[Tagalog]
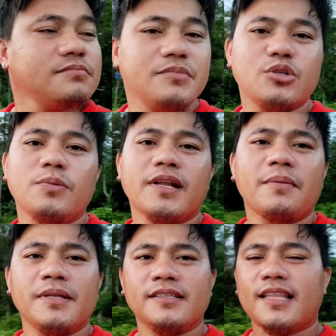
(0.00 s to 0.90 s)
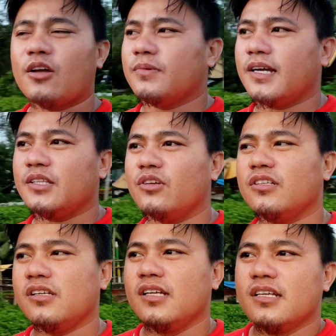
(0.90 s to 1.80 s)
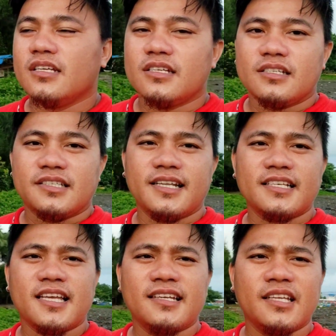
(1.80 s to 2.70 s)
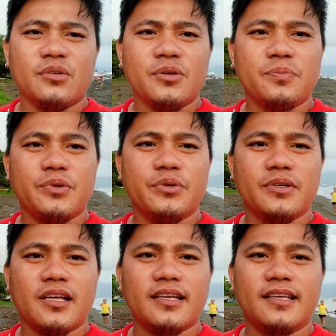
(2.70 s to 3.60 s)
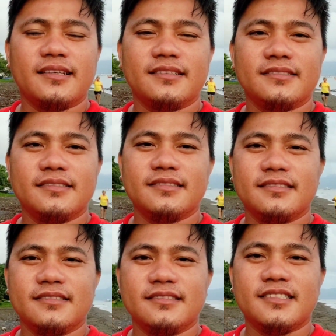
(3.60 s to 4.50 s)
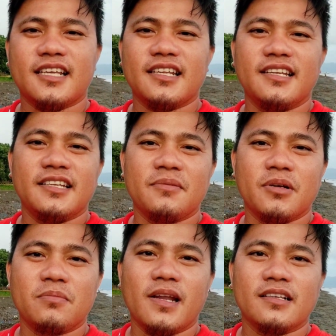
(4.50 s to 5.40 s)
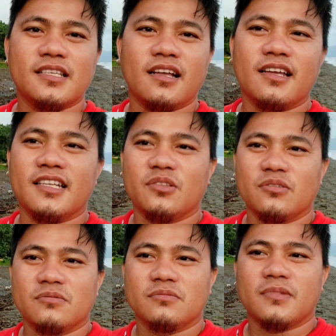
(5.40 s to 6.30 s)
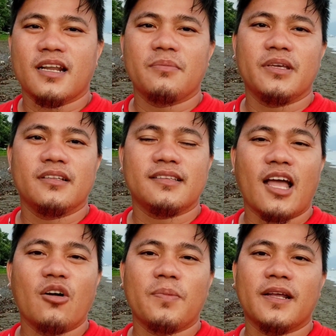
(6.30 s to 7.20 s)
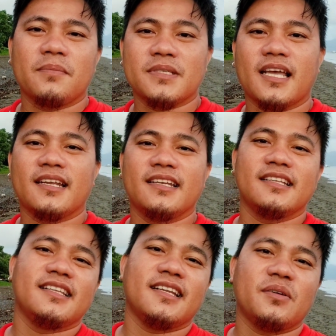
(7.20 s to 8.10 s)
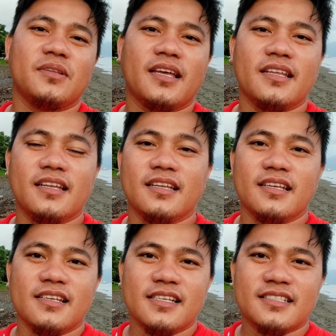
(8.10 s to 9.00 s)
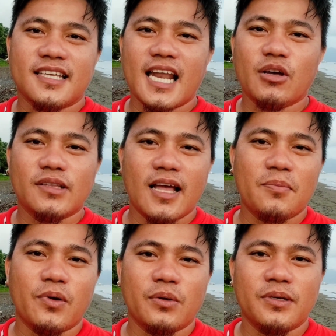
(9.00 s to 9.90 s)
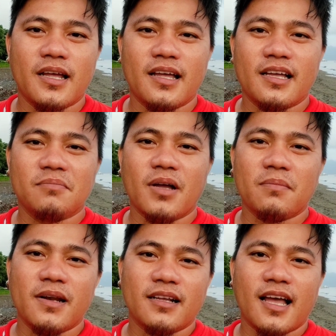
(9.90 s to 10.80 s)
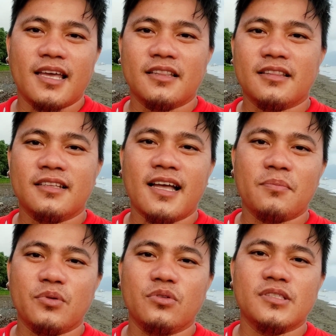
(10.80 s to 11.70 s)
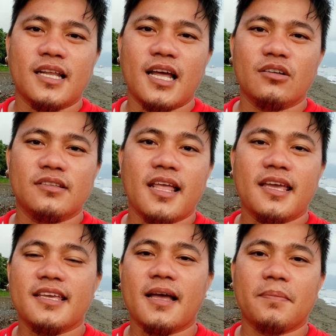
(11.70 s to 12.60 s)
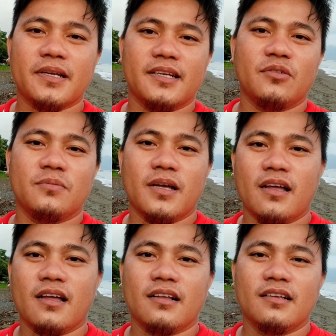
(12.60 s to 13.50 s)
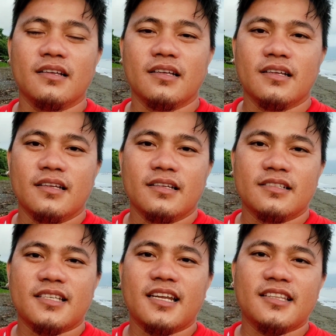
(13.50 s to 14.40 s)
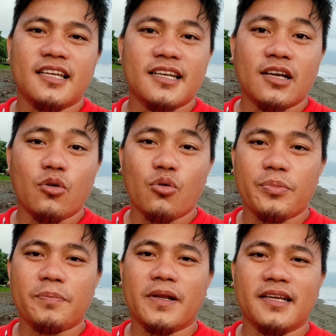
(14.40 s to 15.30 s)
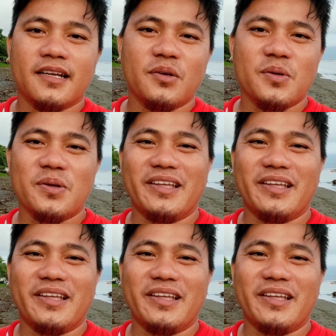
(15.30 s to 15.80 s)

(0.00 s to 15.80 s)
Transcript: medyo marami ng tao mga idol sinasanay ko rin po yung aking sarili na mag vlog sa ganitong maraming tao para masanay na din ako dahil sa laot lang po ako nagbablog kahit nga po dun sa laot nahihiya pa rin ako mag salita na upi pa rin ako